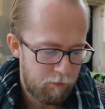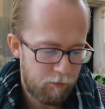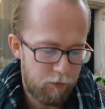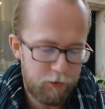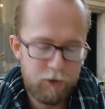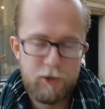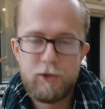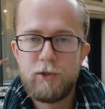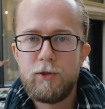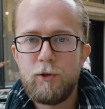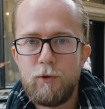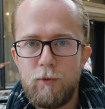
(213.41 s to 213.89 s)

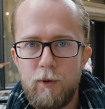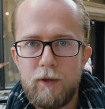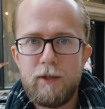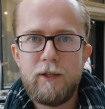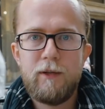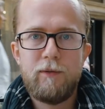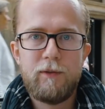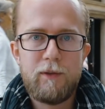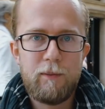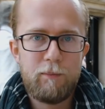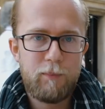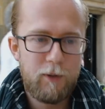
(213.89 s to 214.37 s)
pot jest
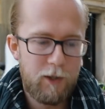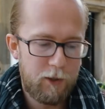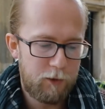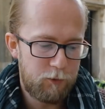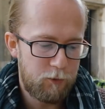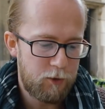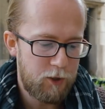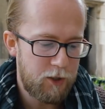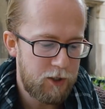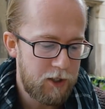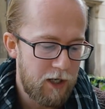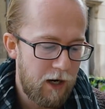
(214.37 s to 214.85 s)
dokładnie w
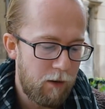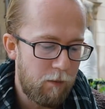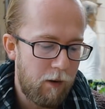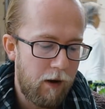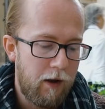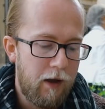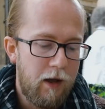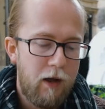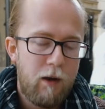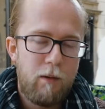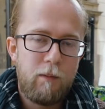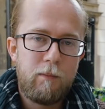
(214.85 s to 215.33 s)
temperaturze ciała.